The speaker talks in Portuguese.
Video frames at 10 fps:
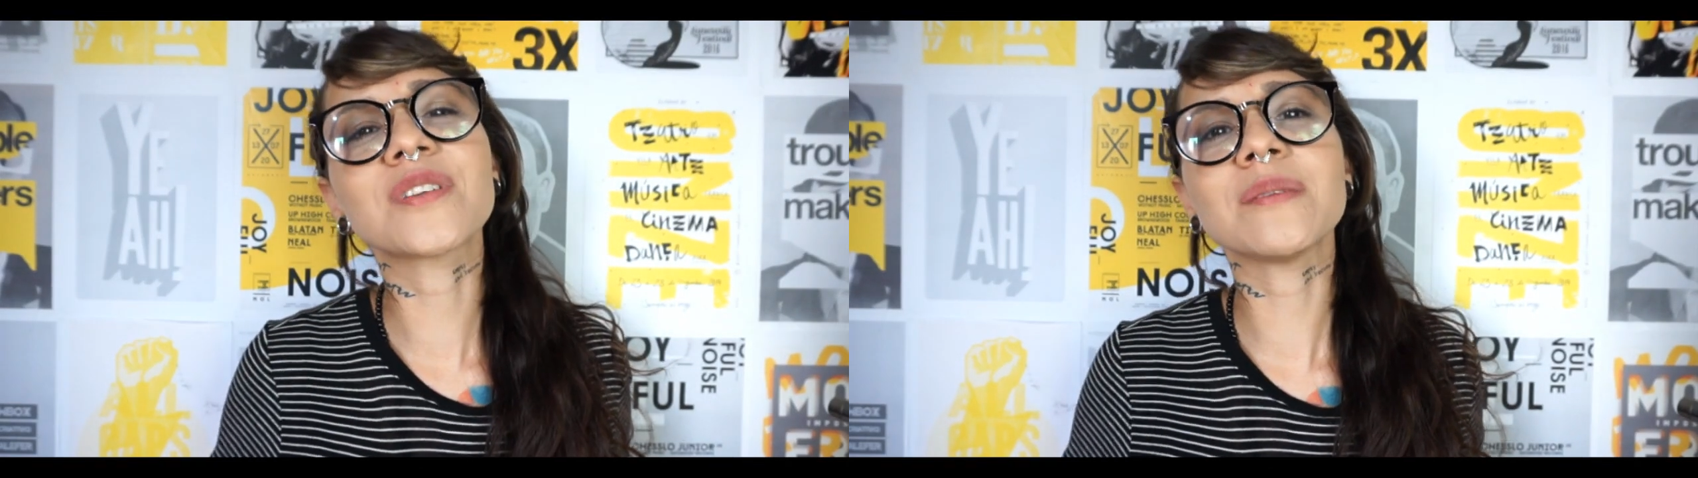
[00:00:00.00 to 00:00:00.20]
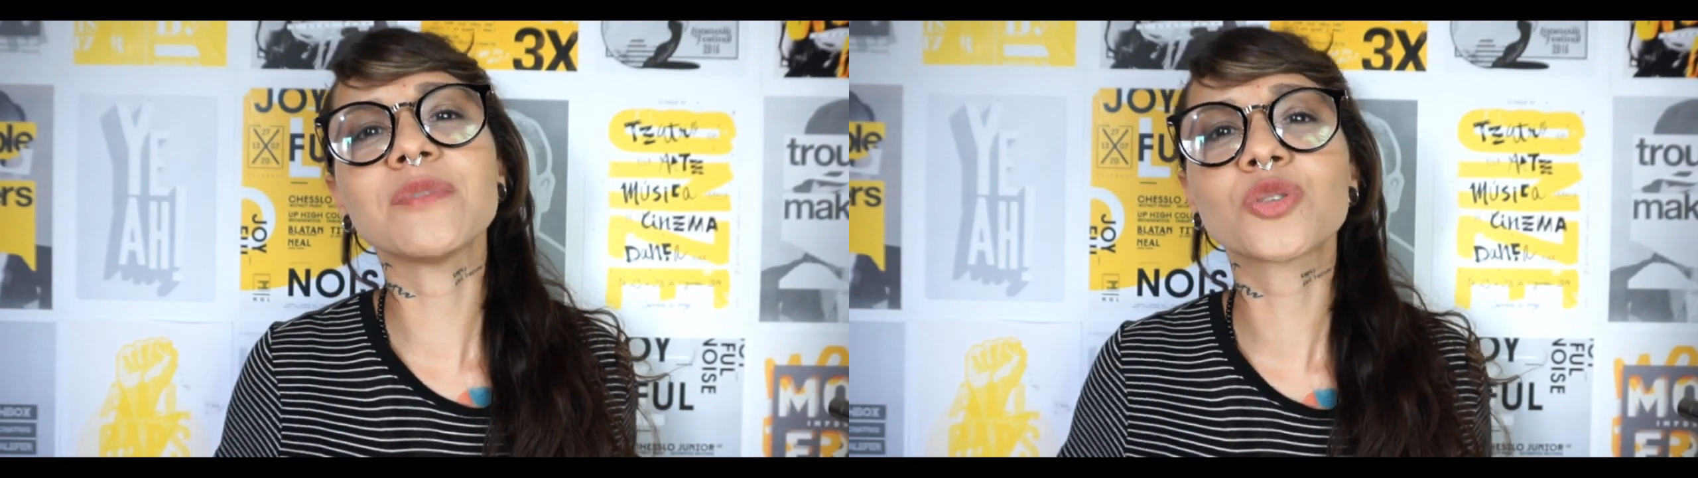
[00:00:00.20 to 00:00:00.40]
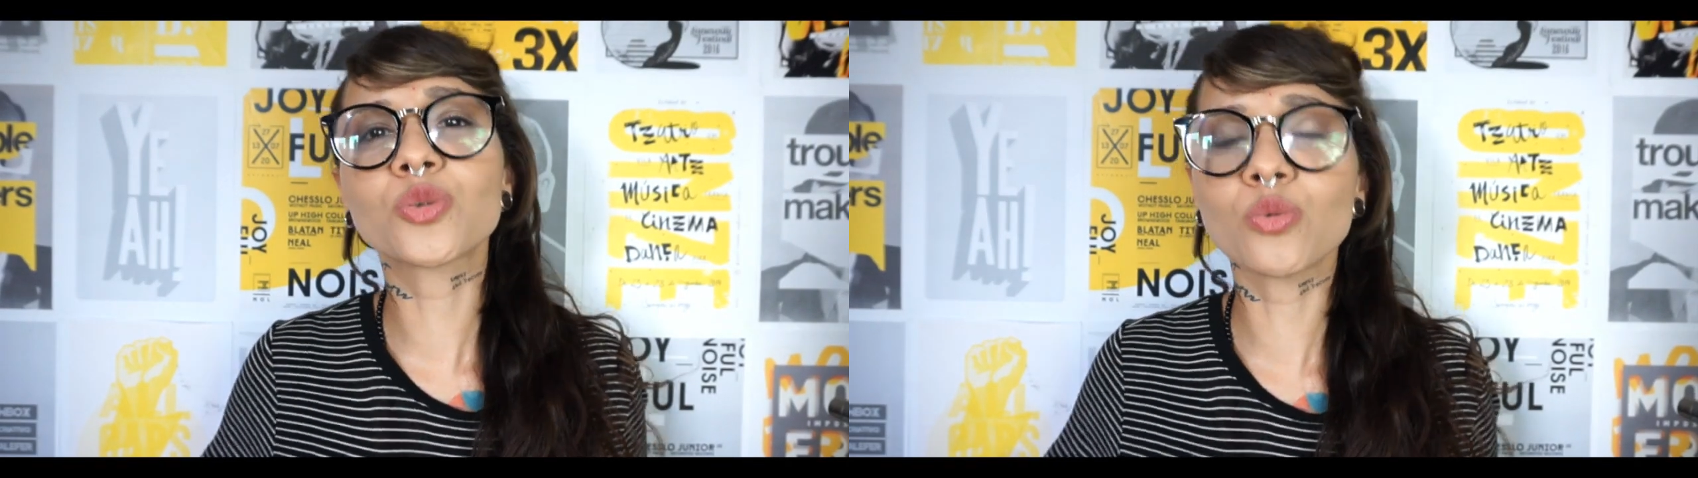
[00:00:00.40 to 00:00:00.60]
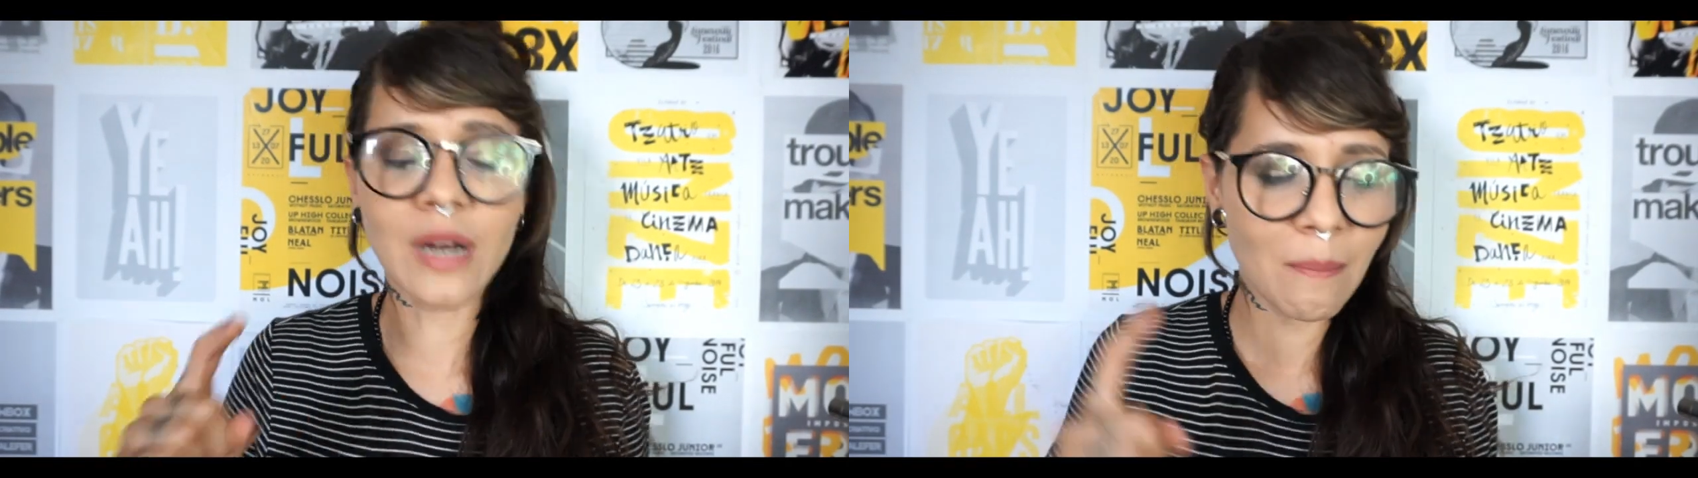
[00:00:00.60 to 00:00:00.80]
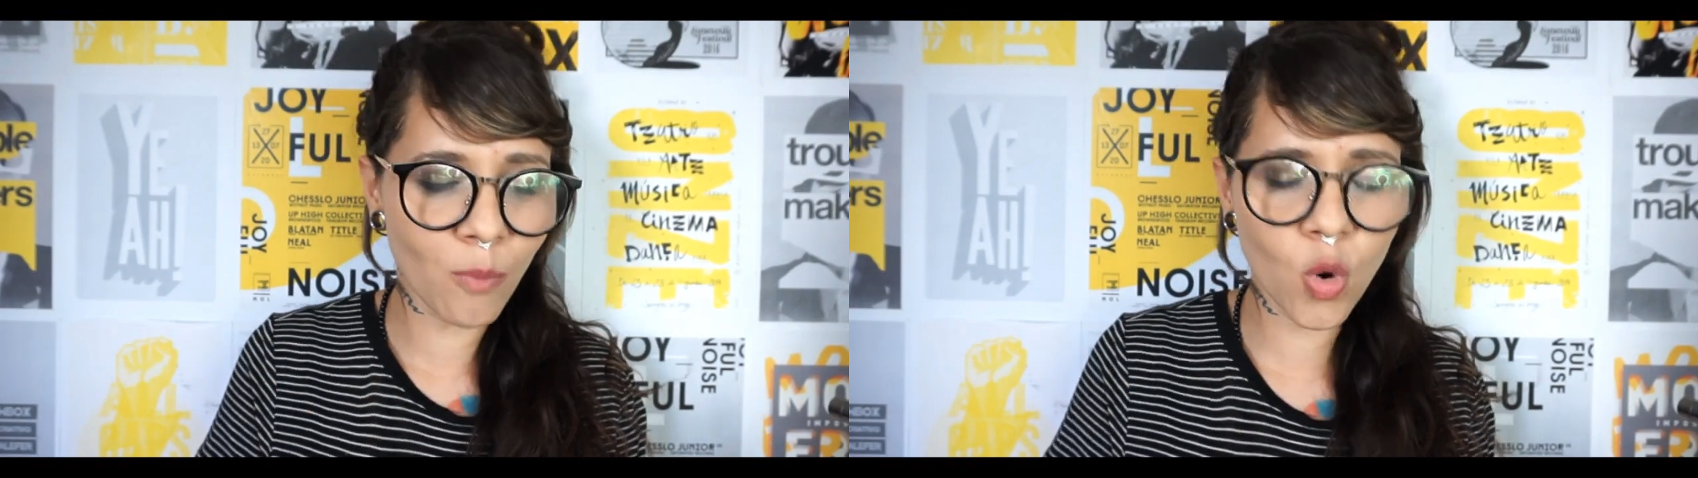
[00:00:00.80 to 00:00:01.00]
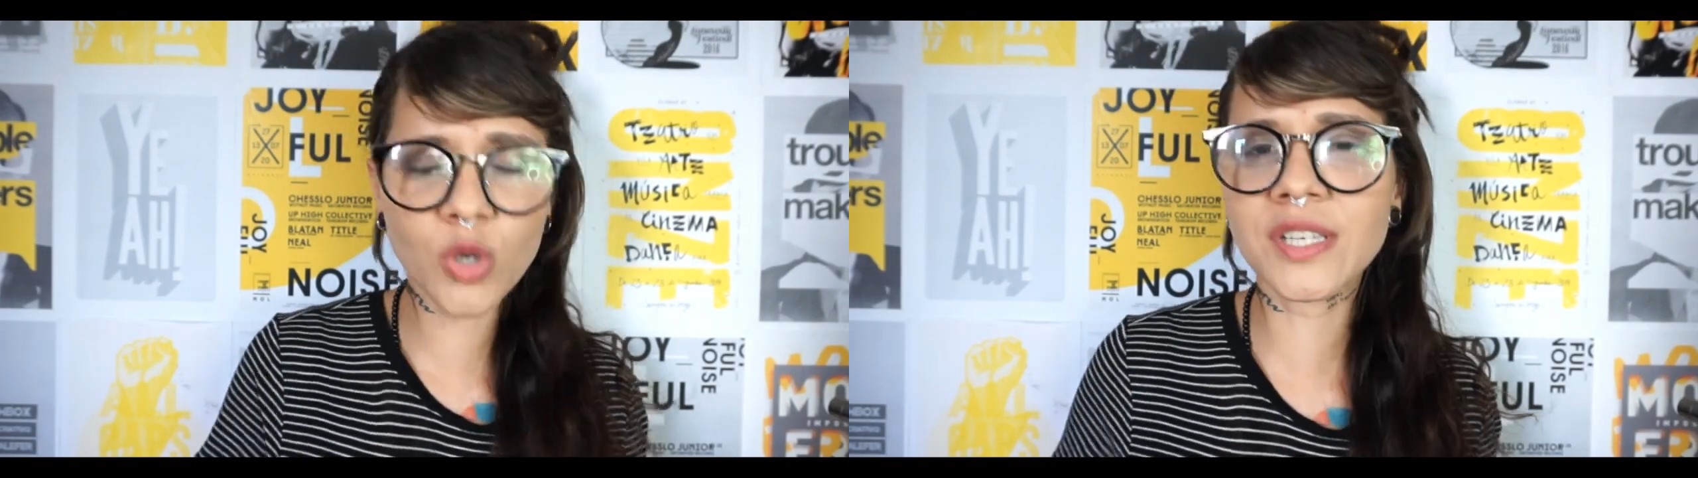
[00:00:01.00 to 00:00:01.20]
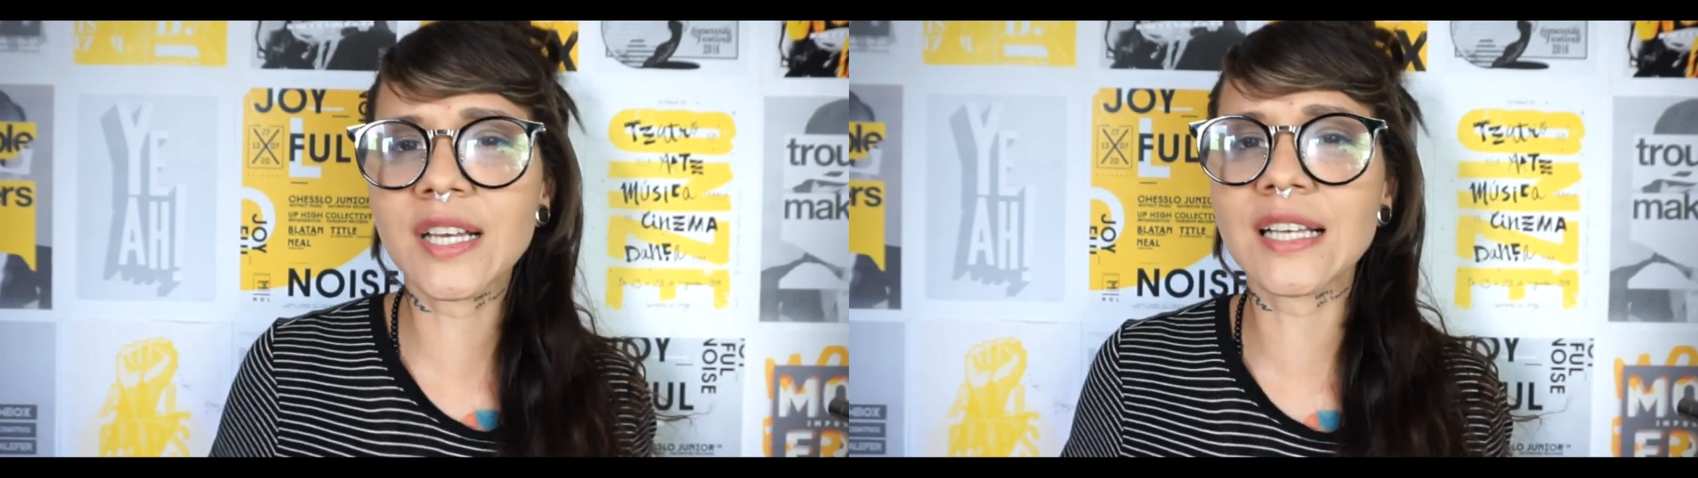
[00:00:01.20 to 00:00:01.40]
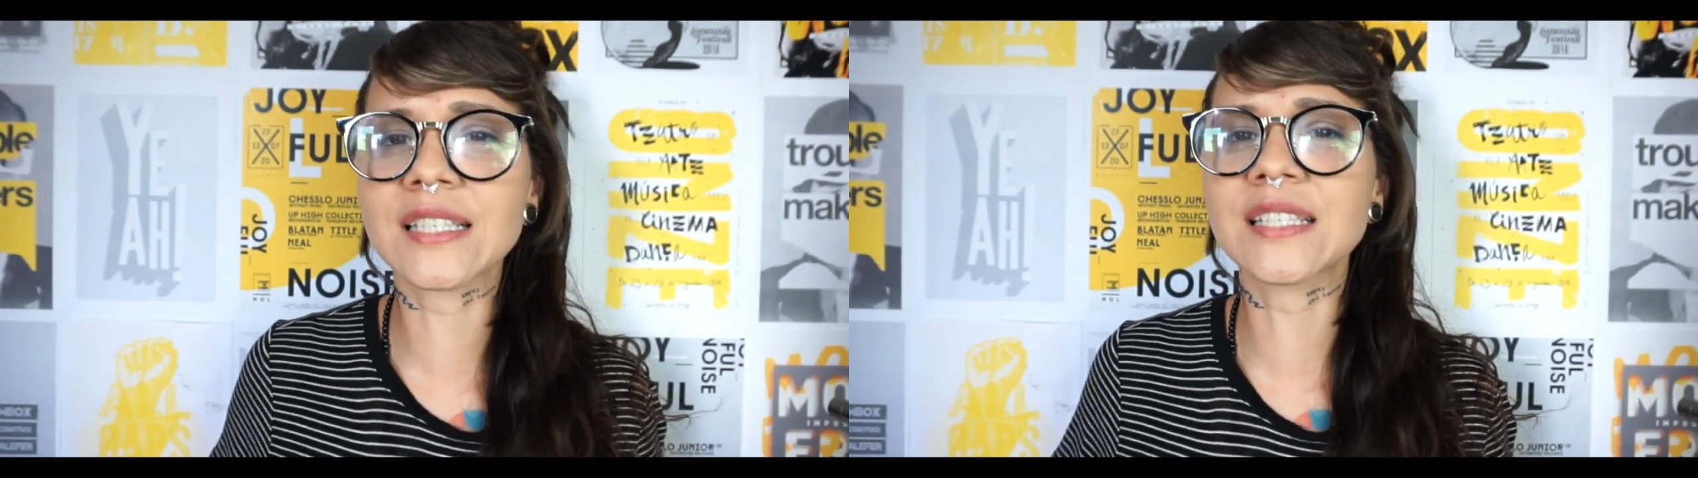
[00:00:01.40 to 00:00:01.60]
que mistura música,